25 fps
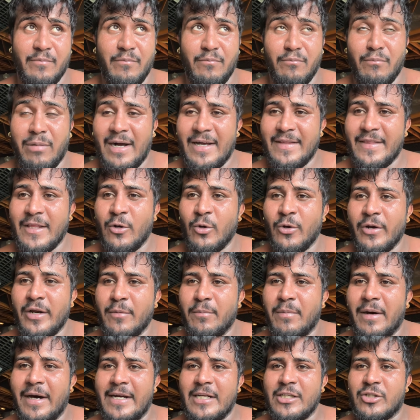बादल हो रहे
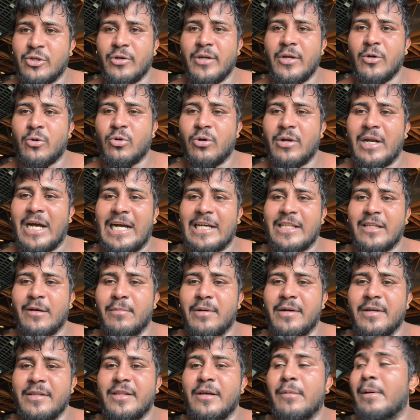बारिश हो रही खुराक
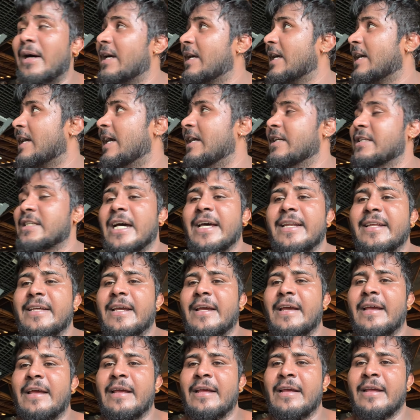दबा, दबा के खाई जा रही
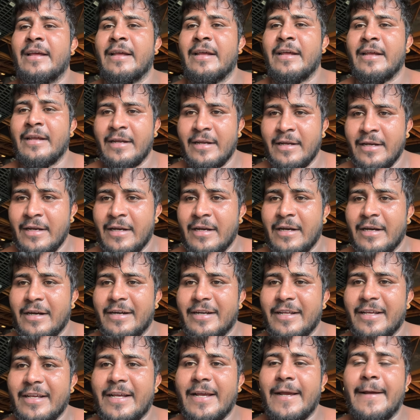है
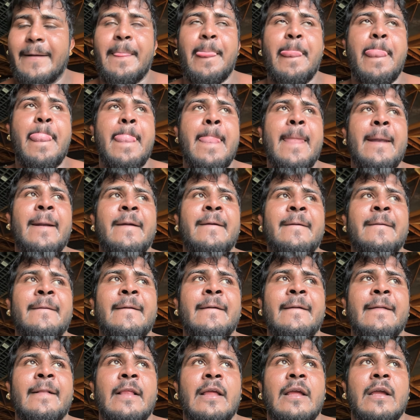ठीक है
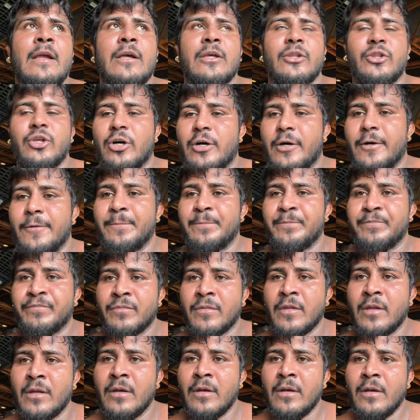तो
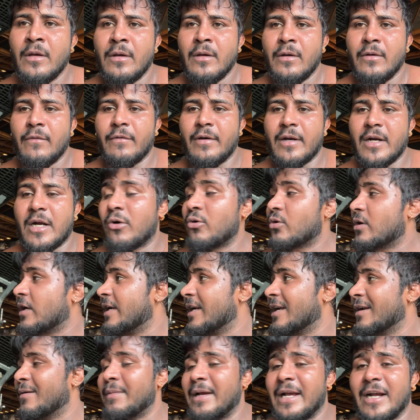वर्कआउट
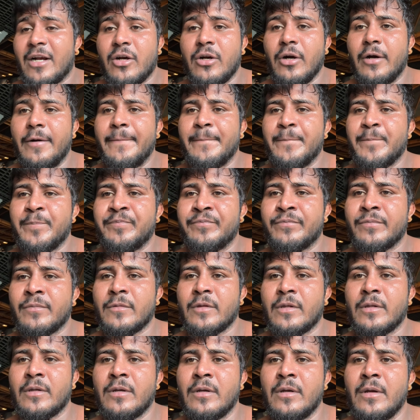करेंगे बैक को
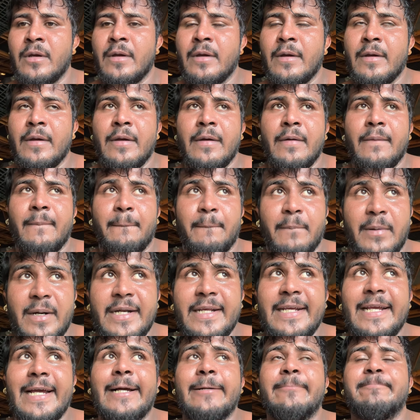
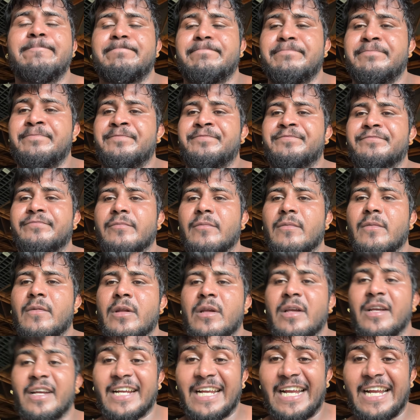बढ़िया घैक